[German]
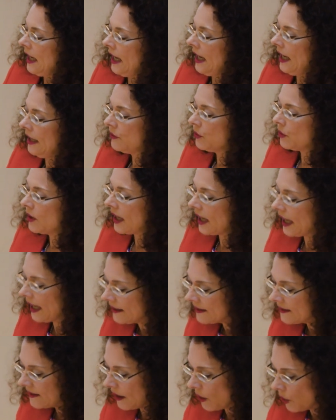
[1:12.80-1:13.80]
Also
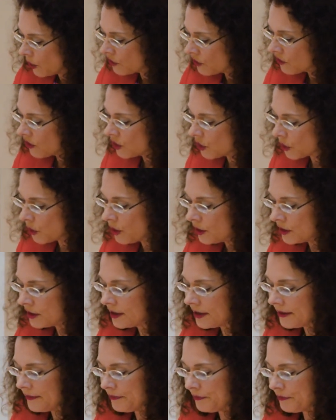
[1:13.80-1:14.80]
krass
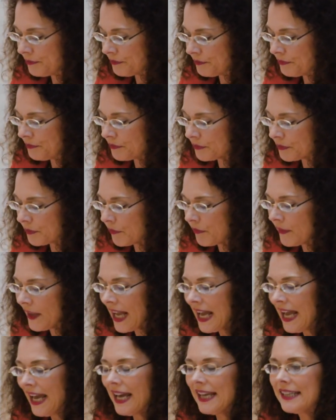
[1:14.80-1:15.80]
ausgedrückt,
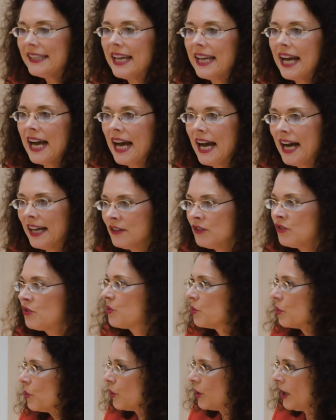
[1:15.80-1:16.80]
der
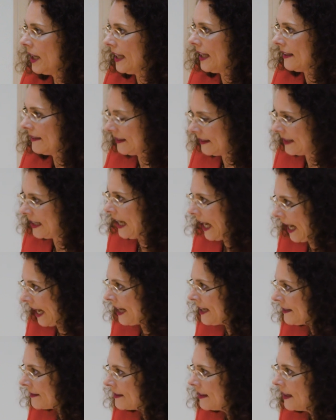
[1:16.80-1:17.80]
Anzug oder das
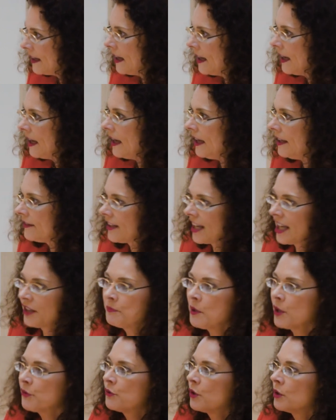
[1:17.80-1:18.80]
Kleid ist
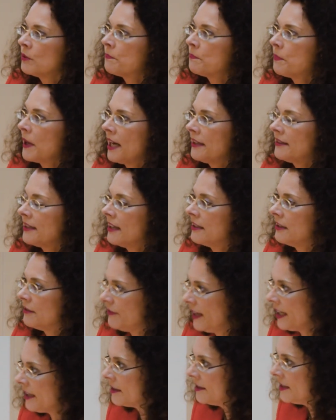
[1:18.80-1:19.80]
erstmal für ein paar Tage
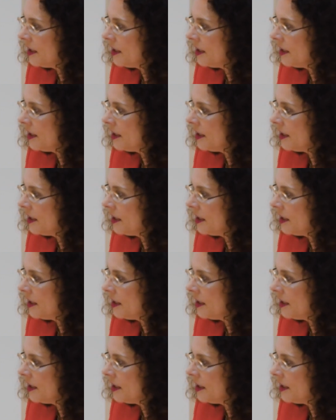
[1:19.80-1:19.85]
weg,